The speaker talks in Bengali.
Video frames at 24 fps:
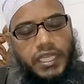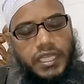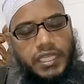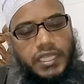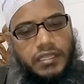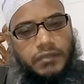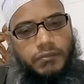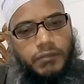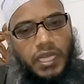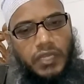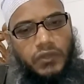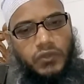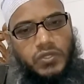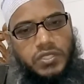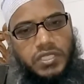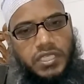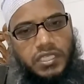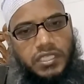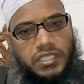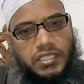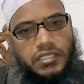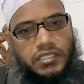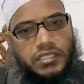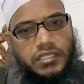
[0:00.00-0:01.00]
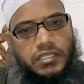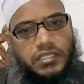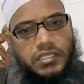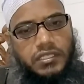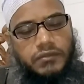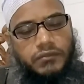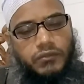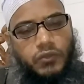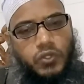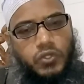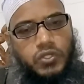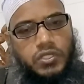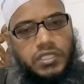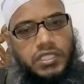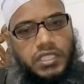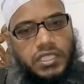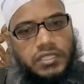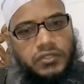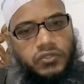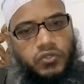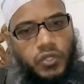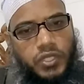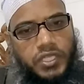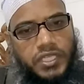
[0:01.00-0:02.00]
এই মানুষের মূর্তি
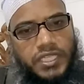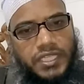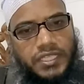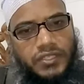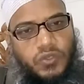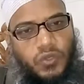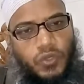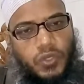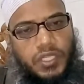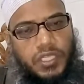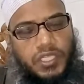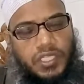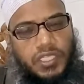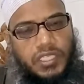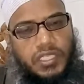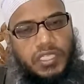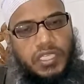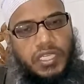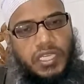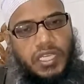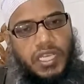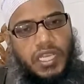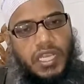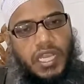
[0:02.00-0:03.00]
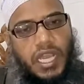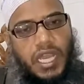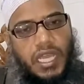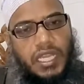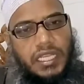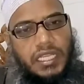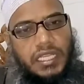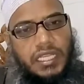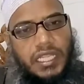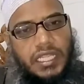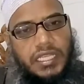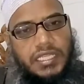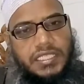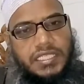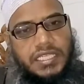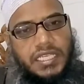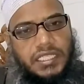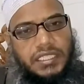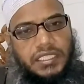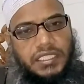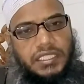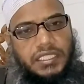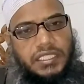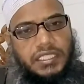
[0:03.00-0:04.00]
তৈরি করে আল্লাহর
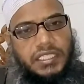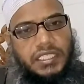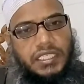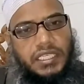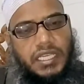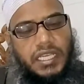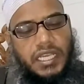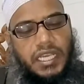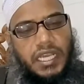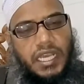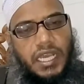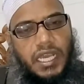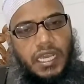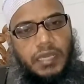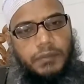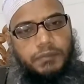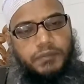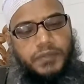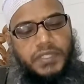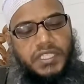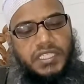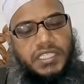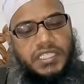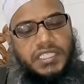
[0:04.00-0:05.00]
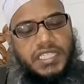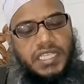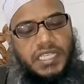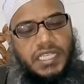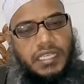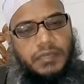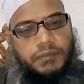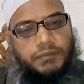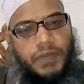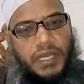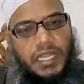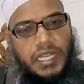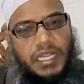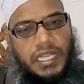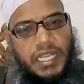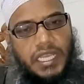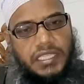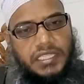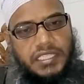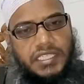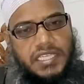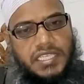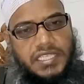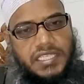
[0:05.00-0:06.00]
সাথে আপনি নিজেকে পাল্লা
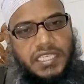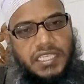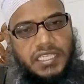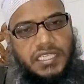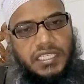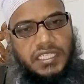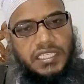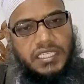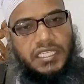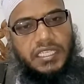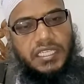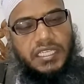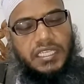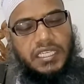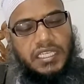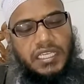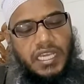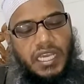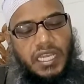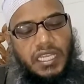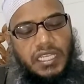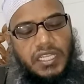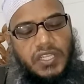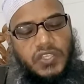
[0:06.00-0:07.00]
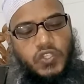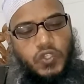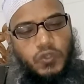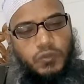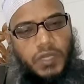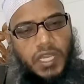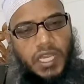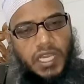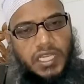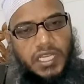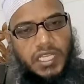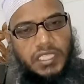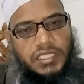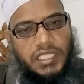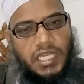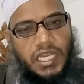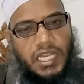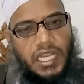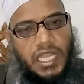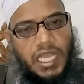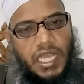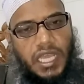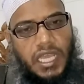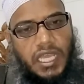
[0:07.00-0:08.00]
দিয়েছেন আল্লাহ সুবহানা
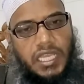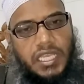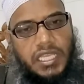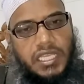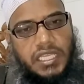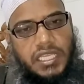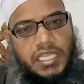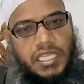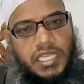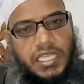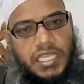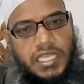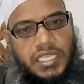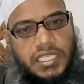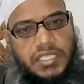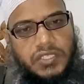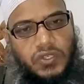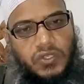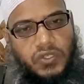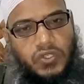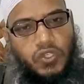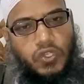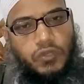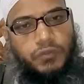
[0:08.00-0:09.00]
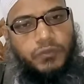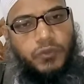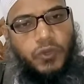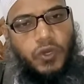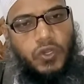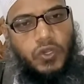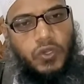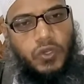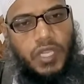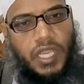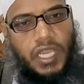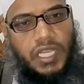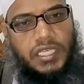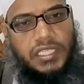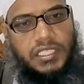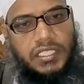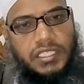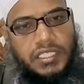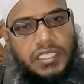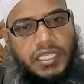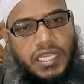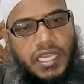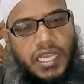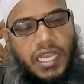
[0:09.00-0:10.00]
তালা এই জন্য পরকালে
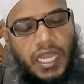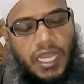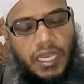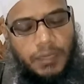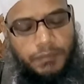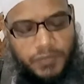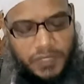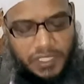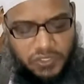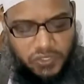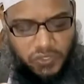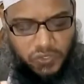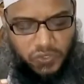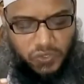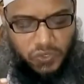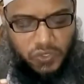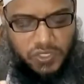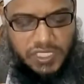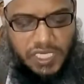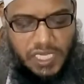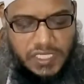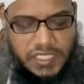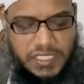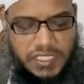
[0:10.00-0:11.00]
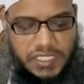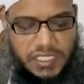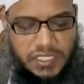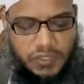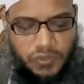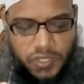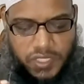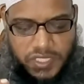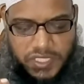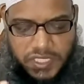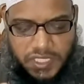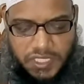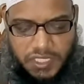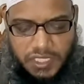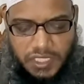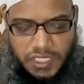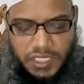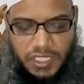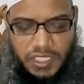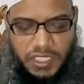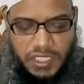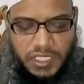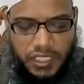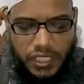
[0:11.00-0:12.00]
আপনার জন্য শাস্তি রয়েছে
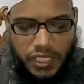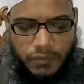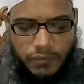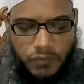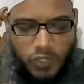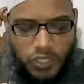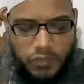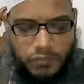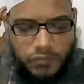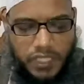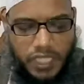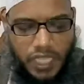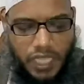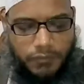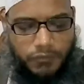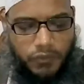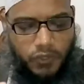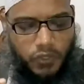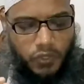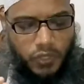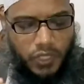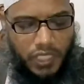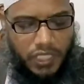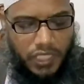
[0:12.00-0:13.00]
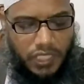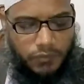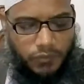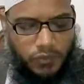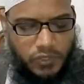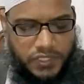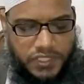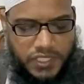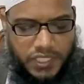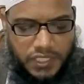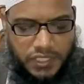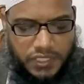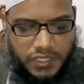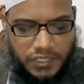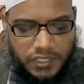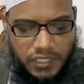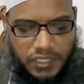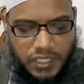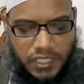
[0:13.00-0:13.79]
এ মর্মে আবু হরাইরা বলছেন